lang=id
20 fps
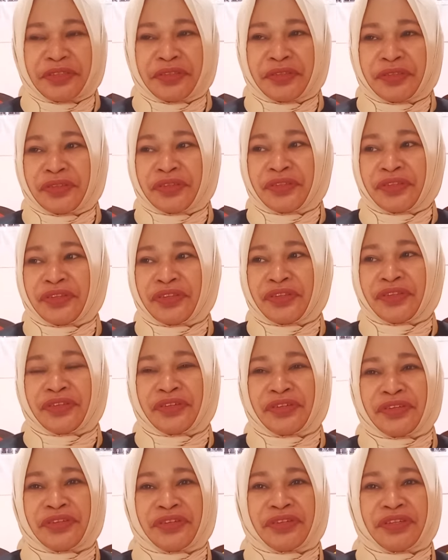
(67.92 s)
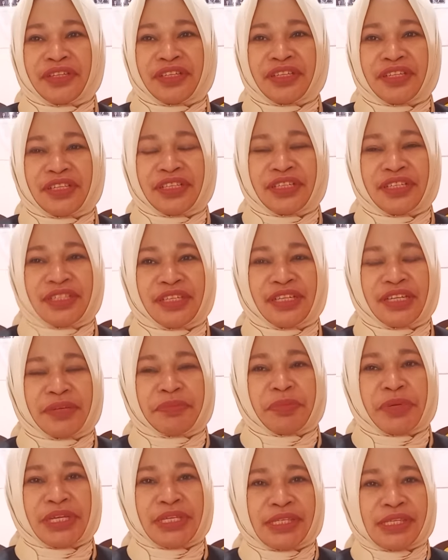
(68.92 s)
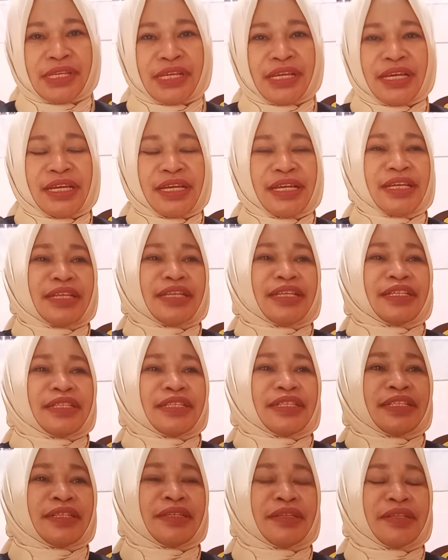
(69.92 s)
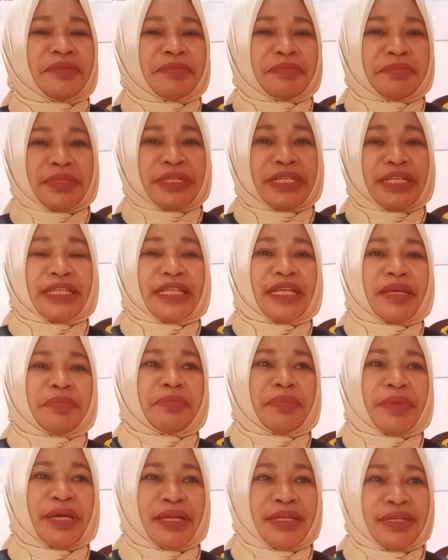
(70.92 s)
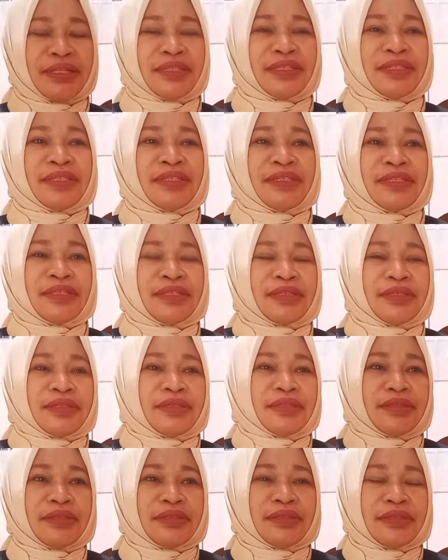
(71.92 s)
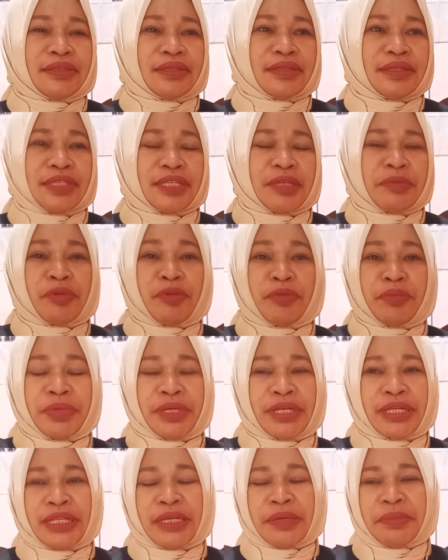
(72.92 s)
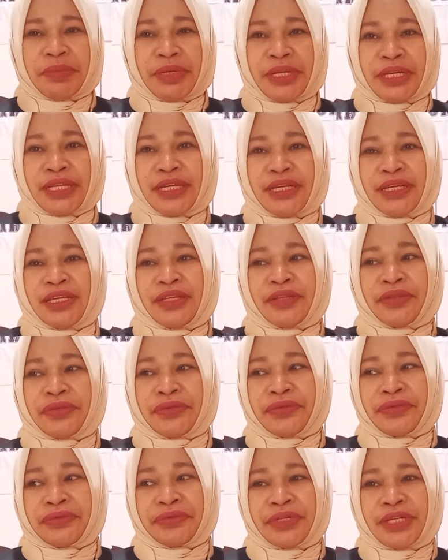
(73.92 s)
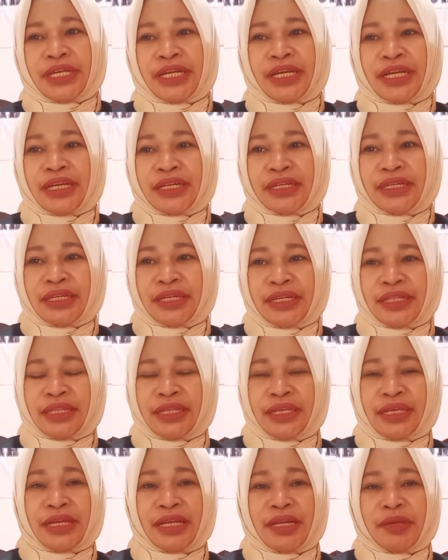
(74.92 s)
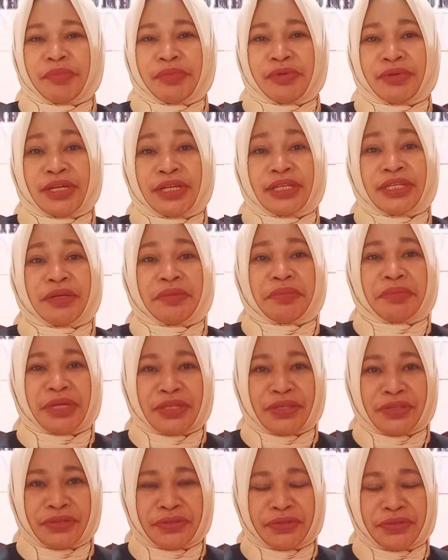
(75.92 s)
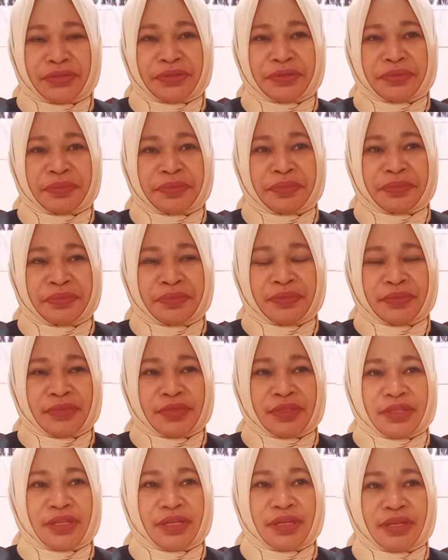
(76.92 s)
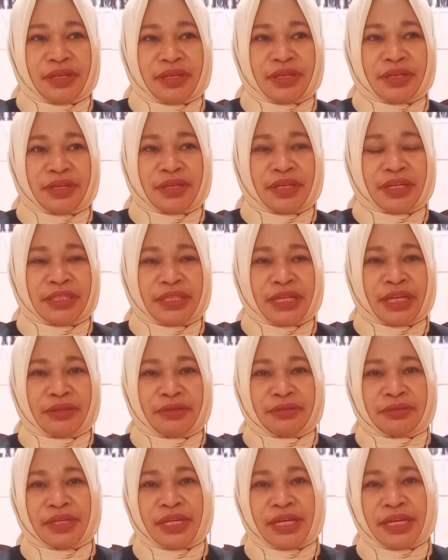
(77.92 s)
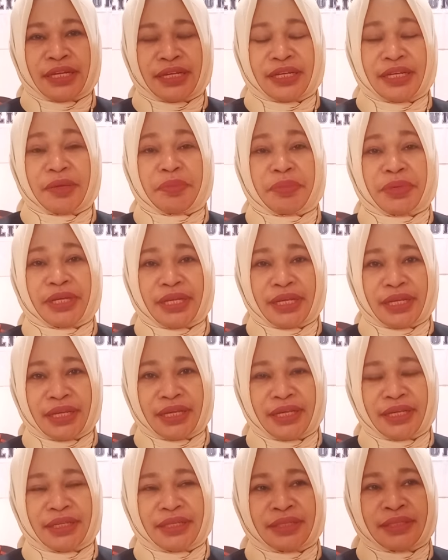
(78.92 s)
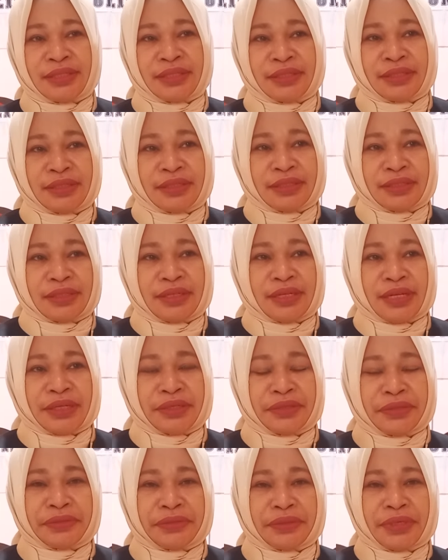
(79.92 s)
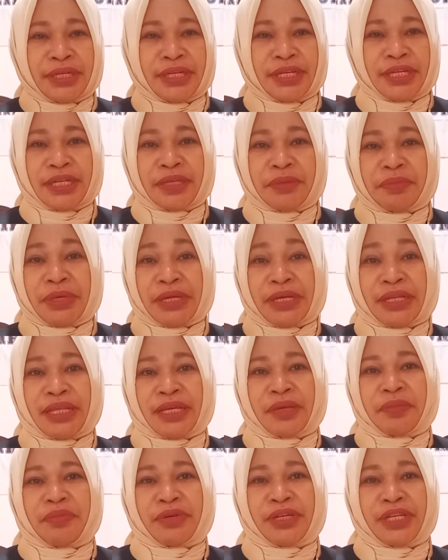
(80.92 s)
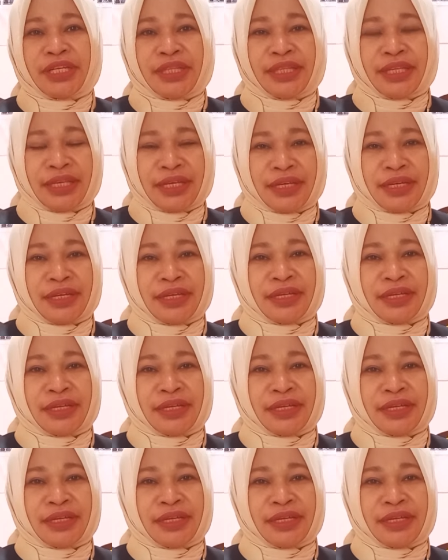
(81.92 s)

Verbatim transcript: untuk di pasta penetapan yang sebelum penetapannya itu sudah ada tiga laporan yang masuk eh, satu dari DPD dan dua dari partai politik